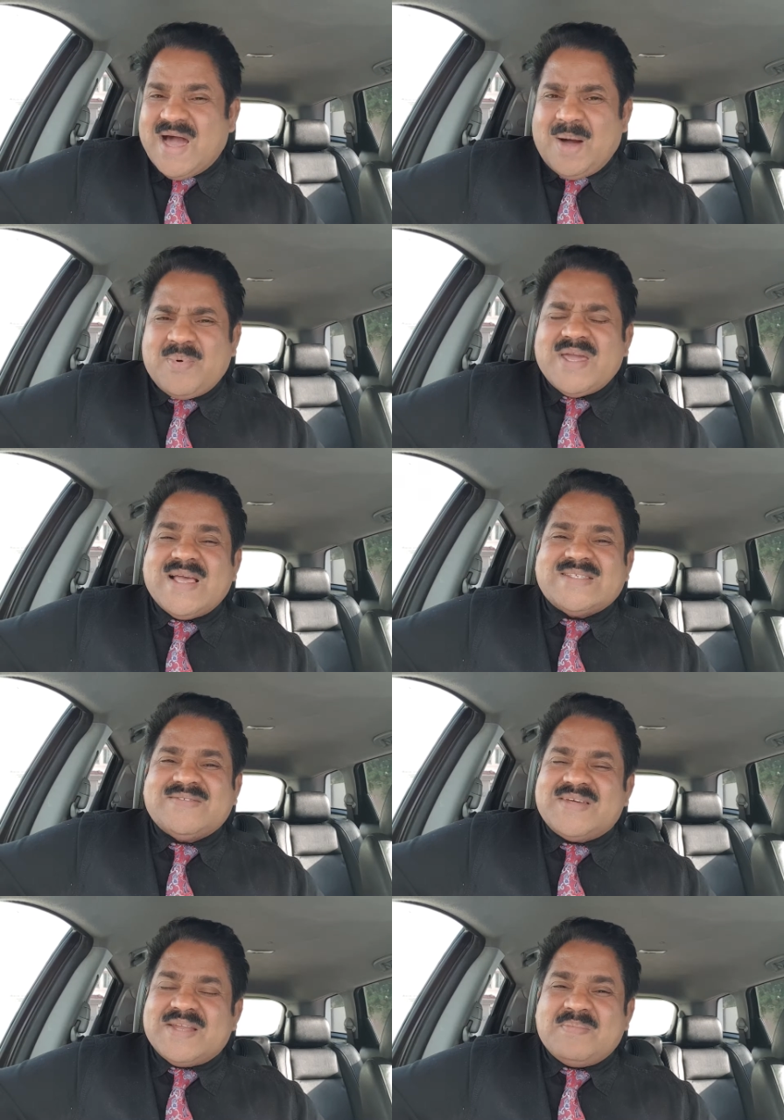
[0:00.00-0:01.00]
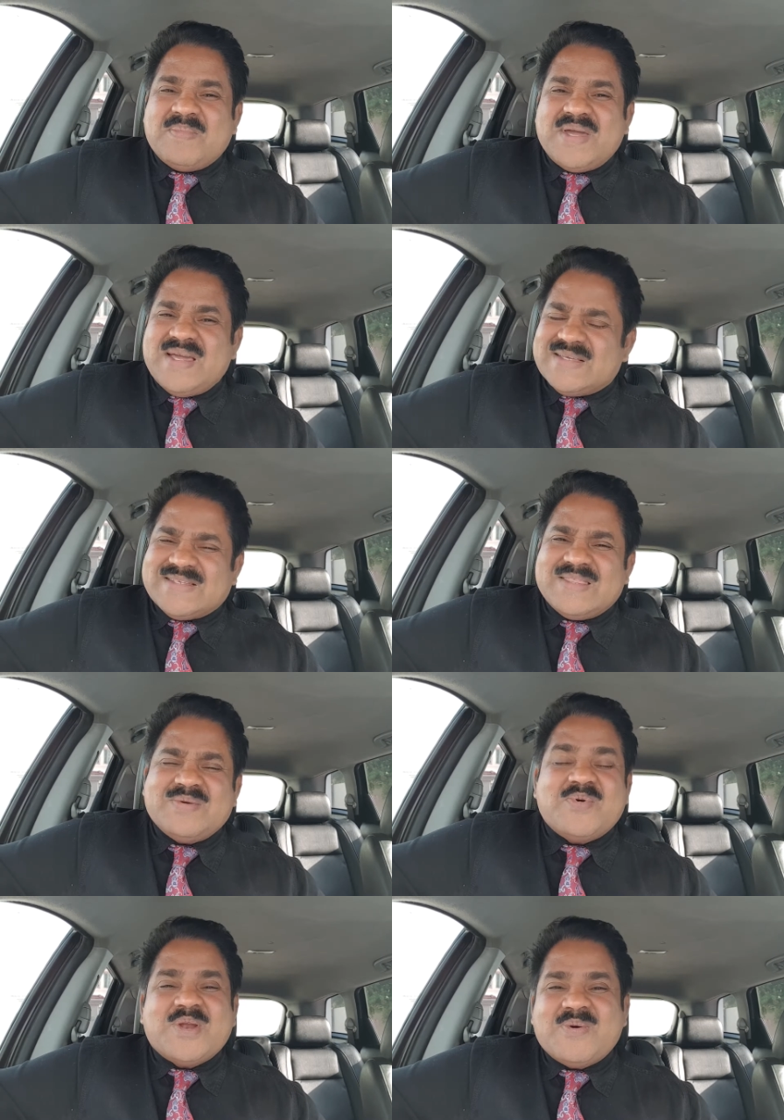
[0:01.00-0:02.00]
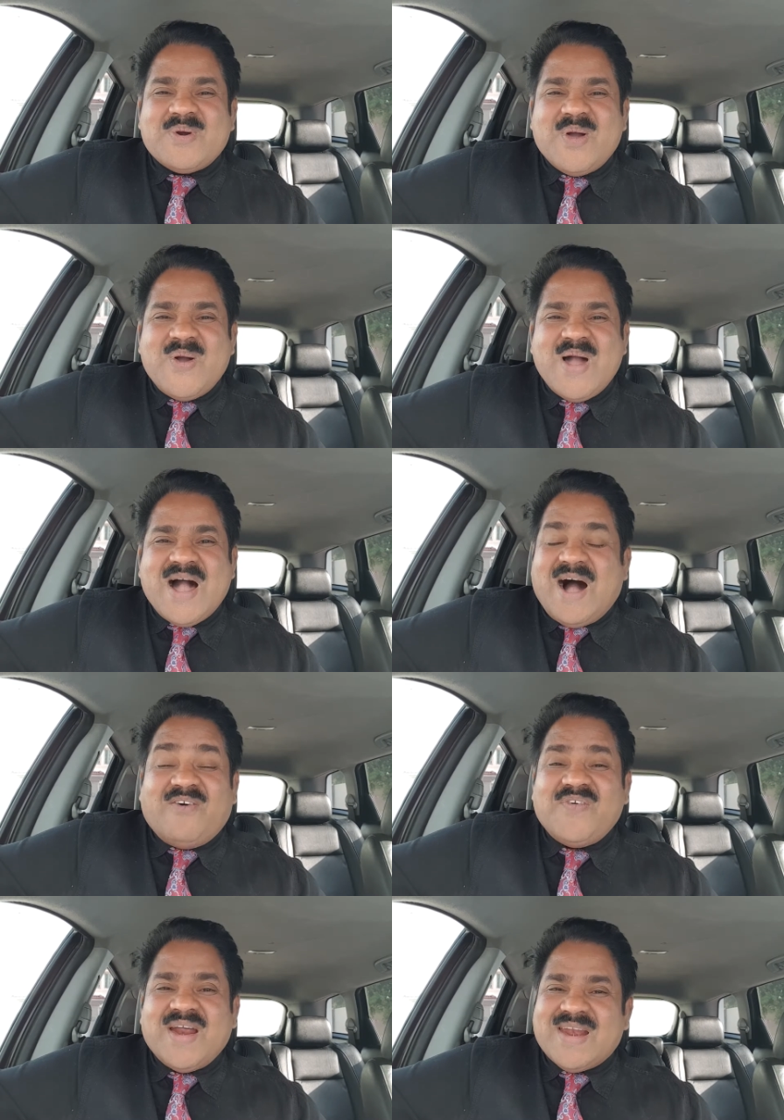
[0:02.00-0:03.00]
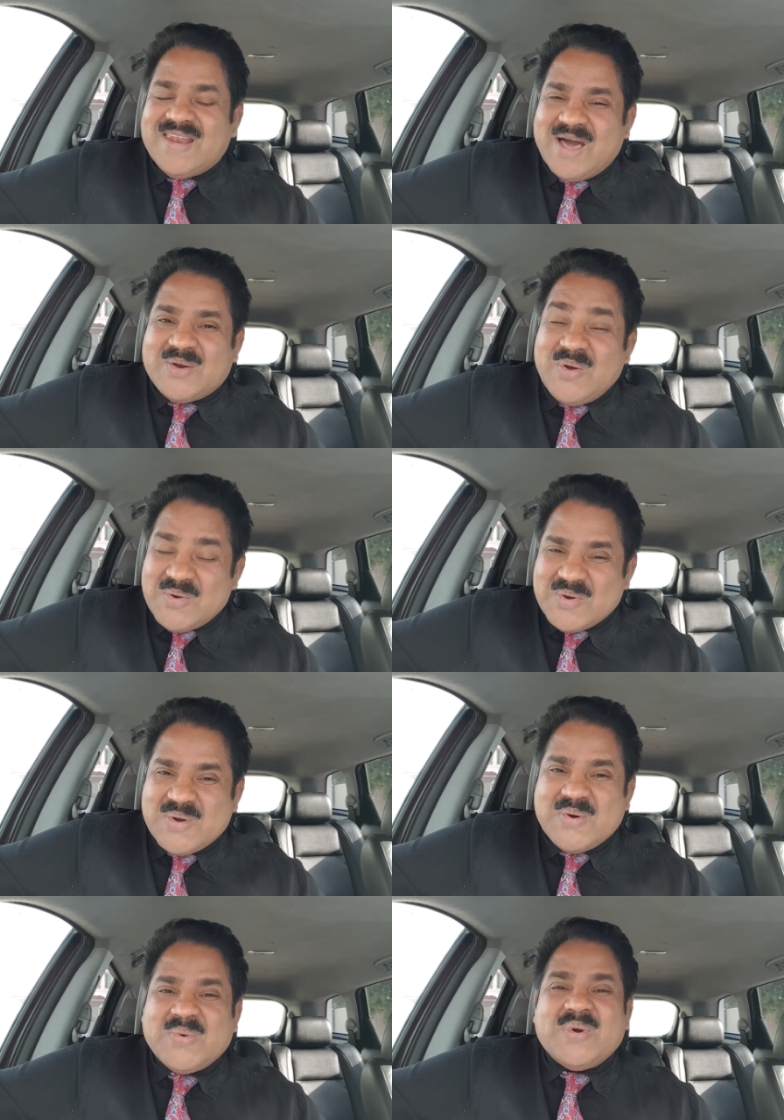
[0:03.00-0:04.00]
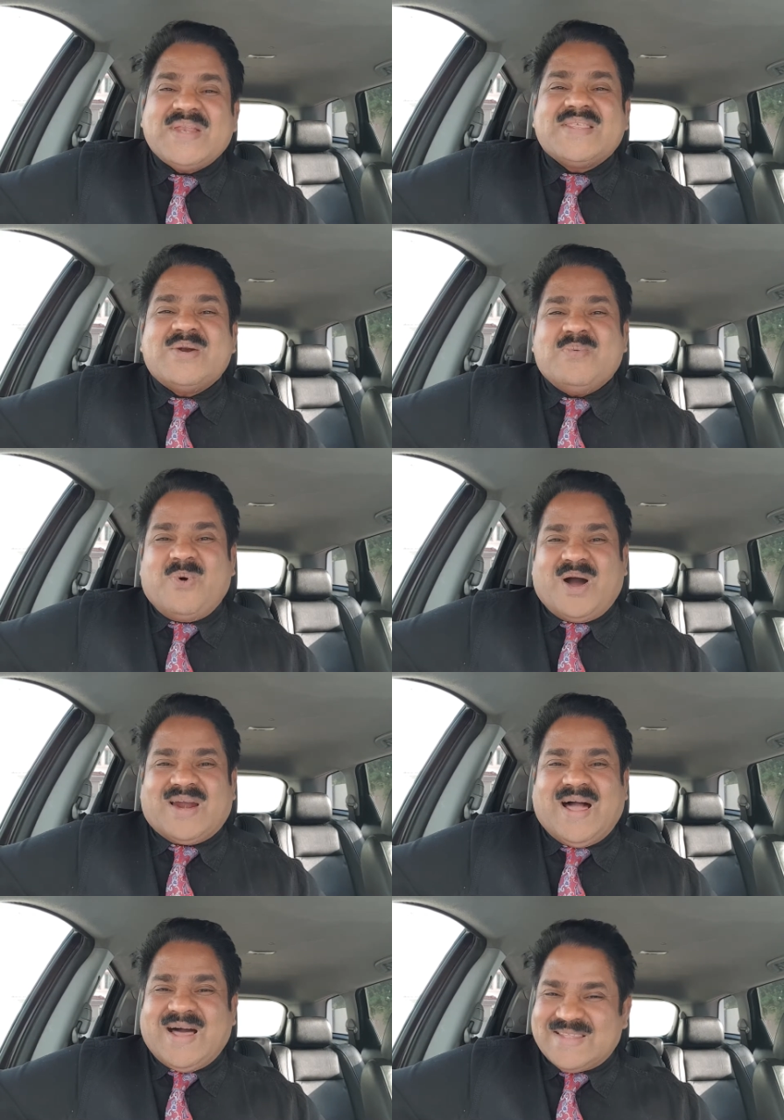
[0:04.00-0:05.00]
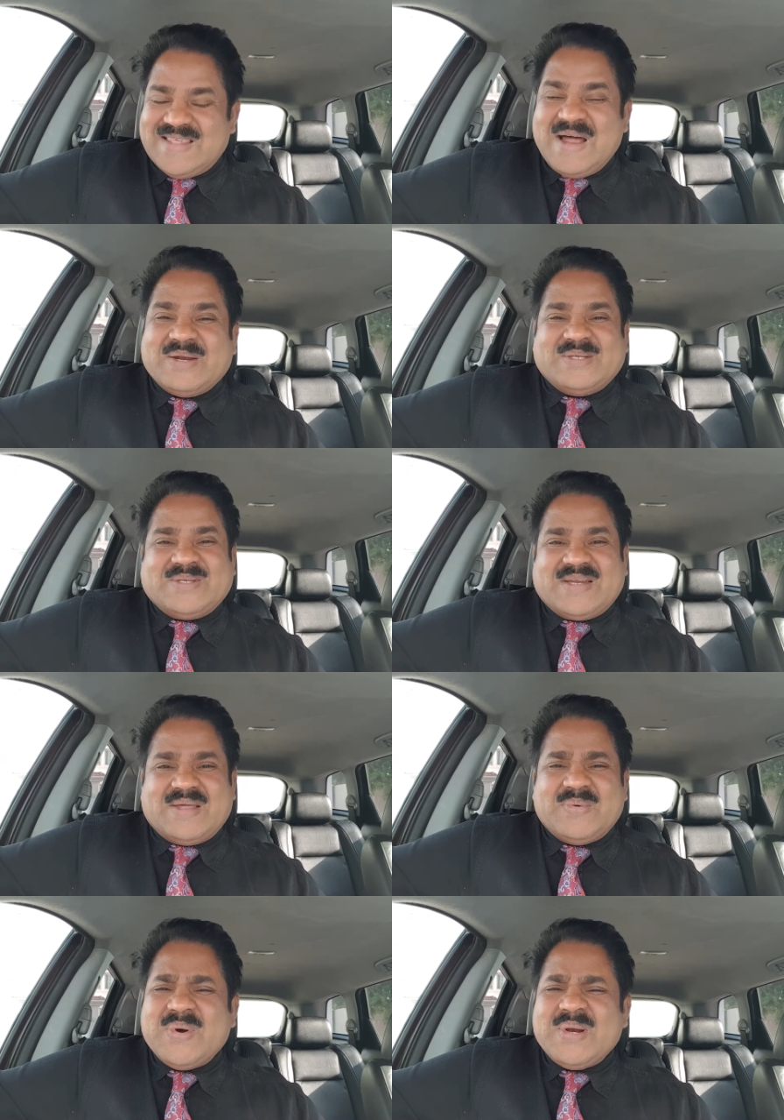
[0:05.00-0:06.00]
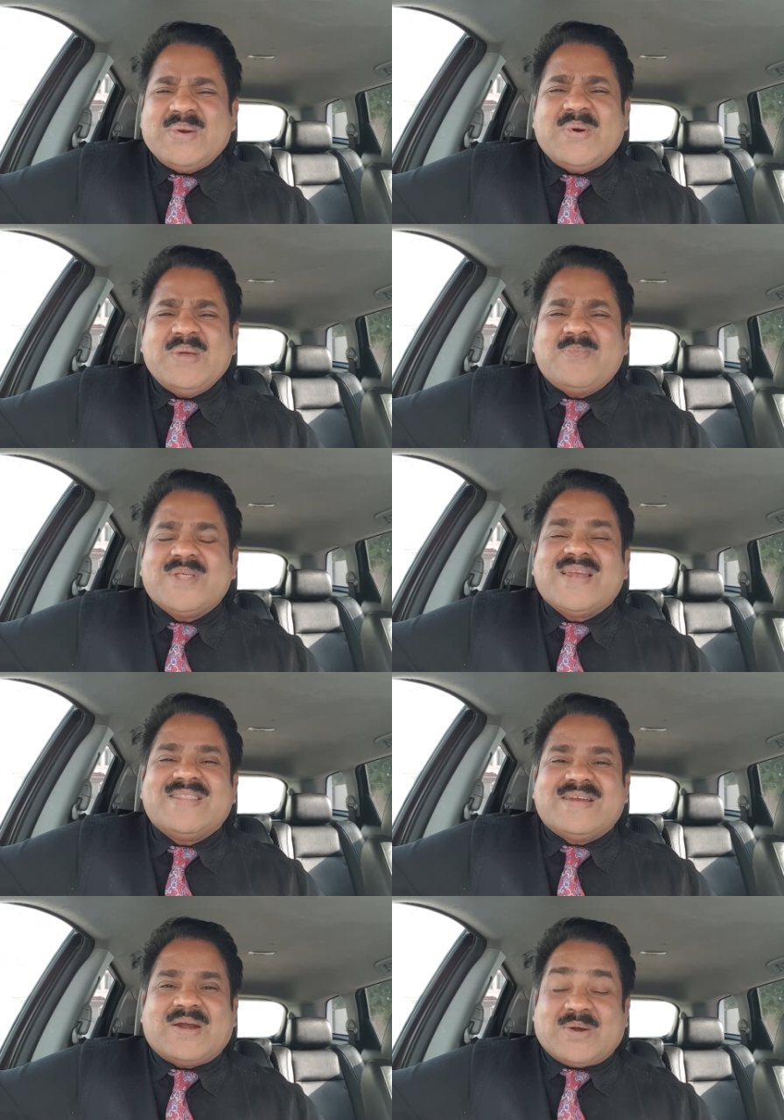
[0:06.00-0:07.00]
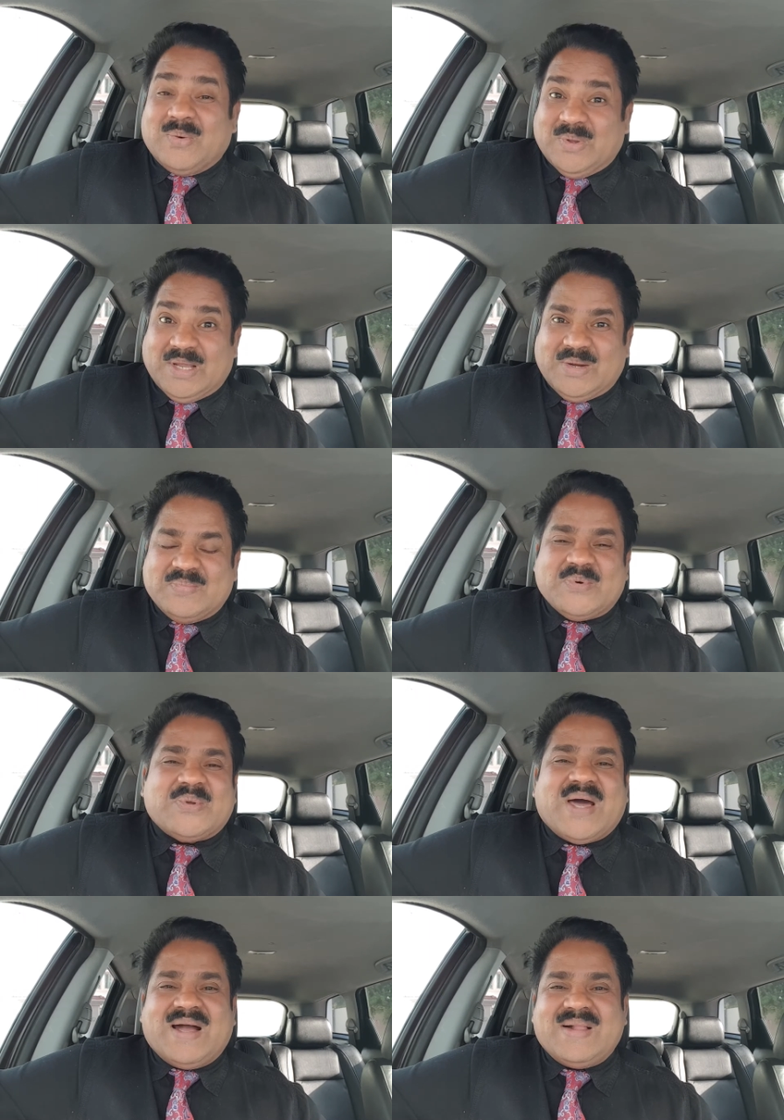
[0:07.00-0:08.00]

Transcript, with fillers: அப்போ இயேசுவை நம்பி செத்து போனவங்களோ அவங்க எல்லாரும் உயிர் திரும்புவாங்களாம் அதை தான் ஆண்டவர் சொல்லார் ஒரு நொடிப்படுதல் இது நடக்கும் உலகம் பூரா